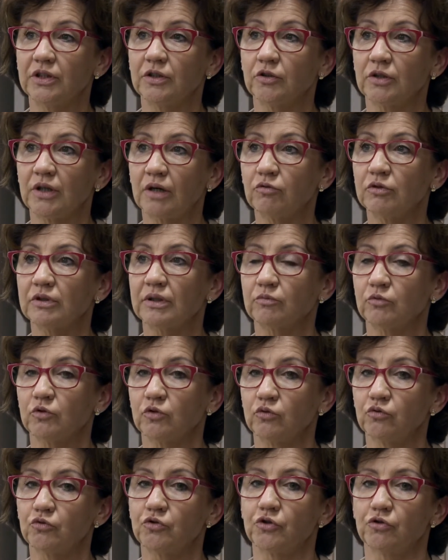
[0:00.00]
No, dało nam
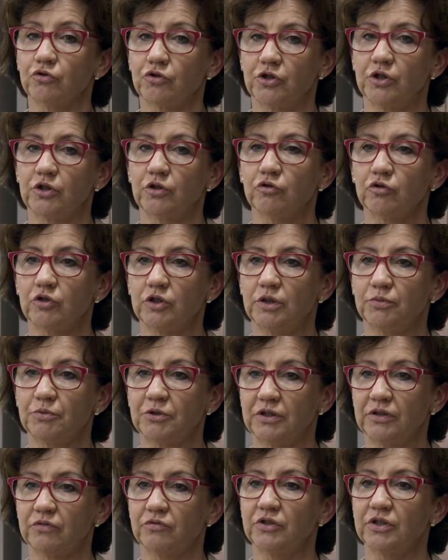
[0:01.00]
to dużo oszczędności,
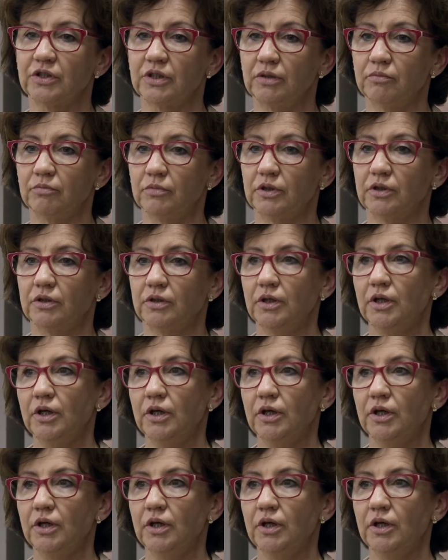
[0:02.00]
przede wszystkim